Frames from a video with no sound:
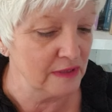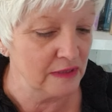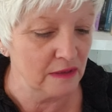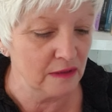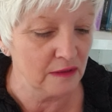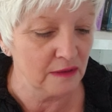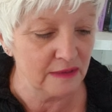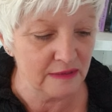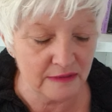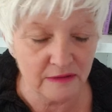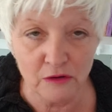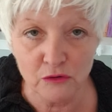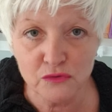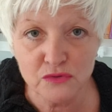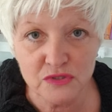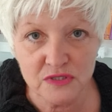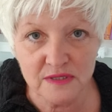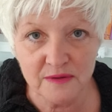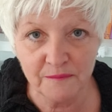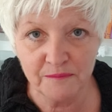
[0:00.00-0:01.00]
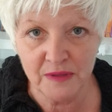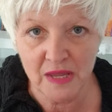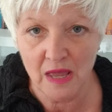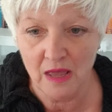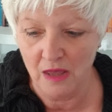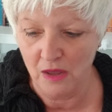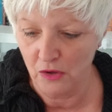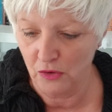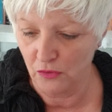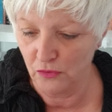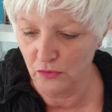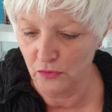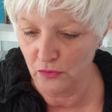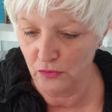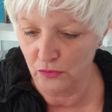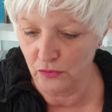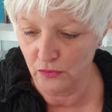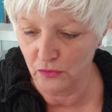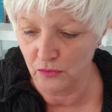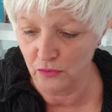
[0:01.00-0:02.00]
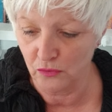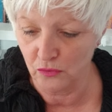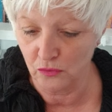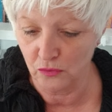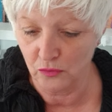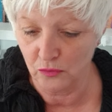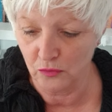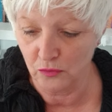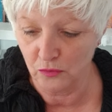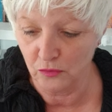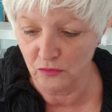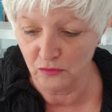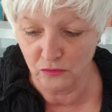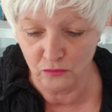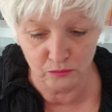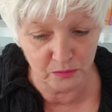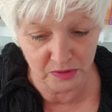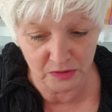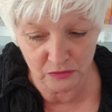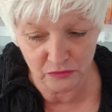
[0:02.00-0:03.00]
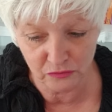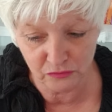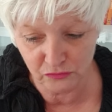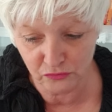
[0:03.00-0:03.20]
des guidances. Ben,